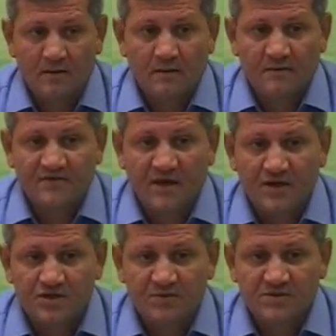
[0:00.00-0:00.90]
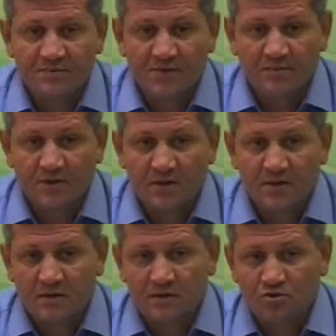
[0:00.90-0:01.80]
В дальнейшем, если
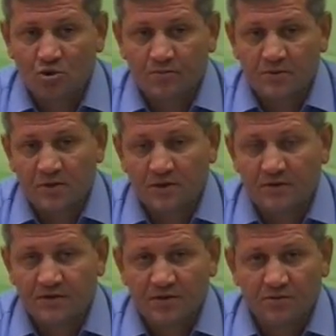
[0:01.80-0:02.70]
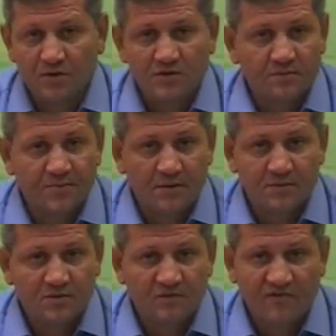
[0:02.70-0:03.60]
приобрели дом или квартиру, это
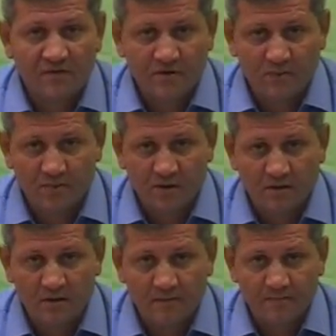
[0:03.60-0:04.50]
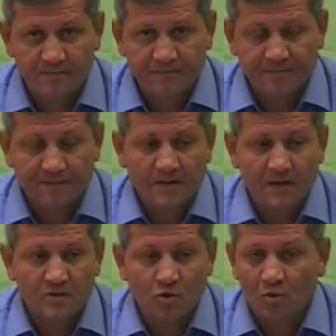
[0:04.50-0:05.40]
приобретено во время брака.
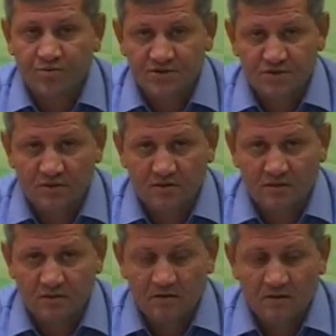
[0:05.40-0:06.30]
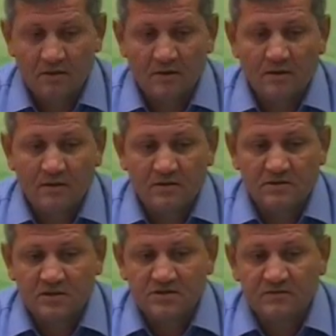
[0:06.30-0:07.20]
Это общие деньги, и если
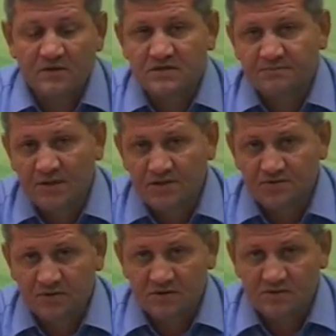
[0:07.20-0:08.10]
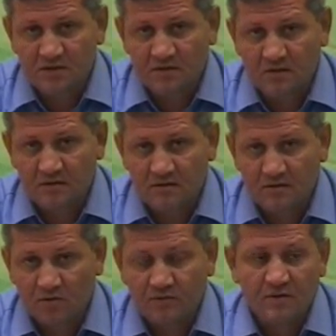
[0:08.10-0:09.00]
даже вы расплачиваетесь за этот кредит,
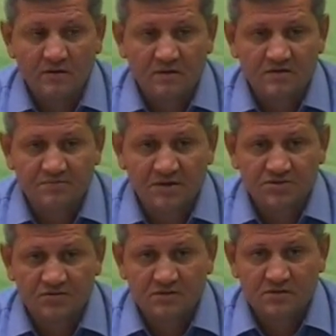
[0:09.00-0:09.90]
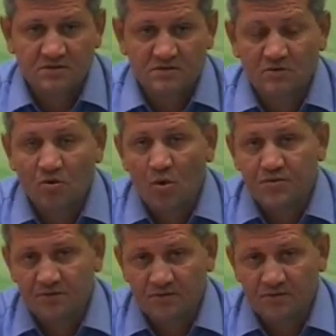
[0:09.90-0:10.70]
то вы расплачиваетесь общими